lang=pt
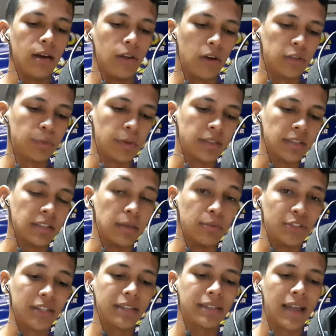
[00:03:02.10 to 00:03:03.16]
Nós
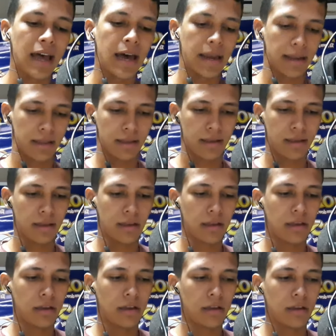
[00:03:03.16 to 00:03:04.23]
precisamos andar
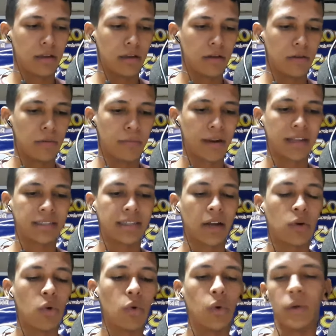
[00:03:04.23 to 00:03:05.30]
para estar
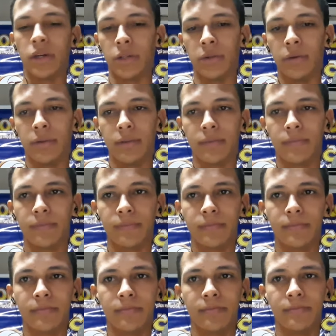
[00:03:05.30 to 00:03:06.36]
concluído.
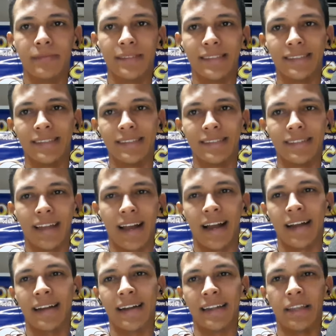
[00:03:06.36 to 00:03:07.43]

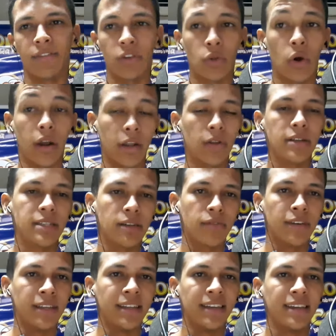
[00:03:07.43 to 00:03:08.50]
A cada vitória em nossa
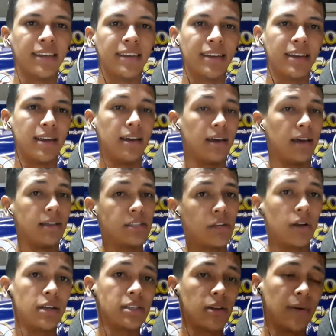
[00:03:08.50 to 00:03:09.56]
vida. Se
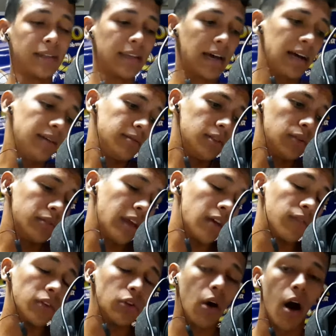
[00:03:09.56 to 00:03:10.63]
nós não andar, não tem
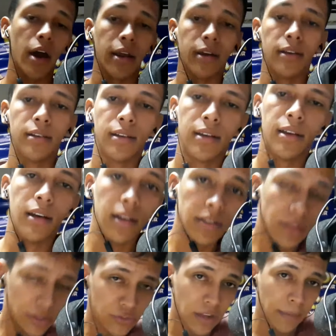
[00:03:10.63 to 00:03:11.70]
vitória. Se
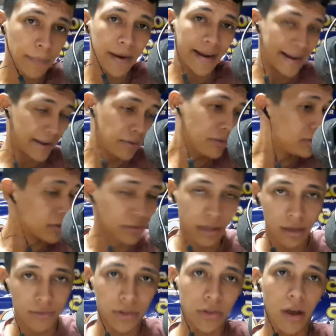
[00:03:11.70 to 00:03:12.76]
nós ficar parado, não
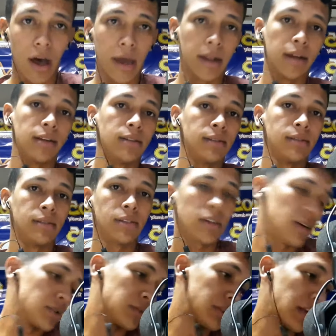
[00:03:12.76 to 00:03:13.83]
tem vitória. Se
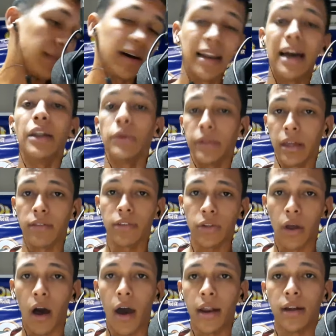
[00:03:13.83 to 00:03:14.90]
nós não trabalhar, não tem
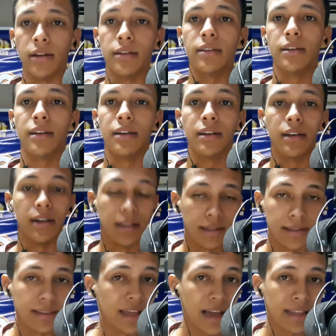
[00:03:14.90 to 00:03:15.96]
vitória.
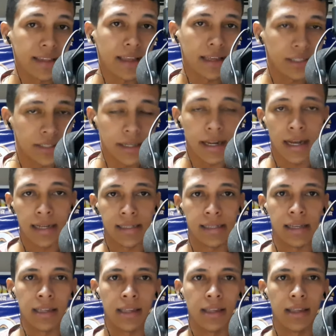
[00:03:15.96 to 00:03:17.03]
Nada é de graça.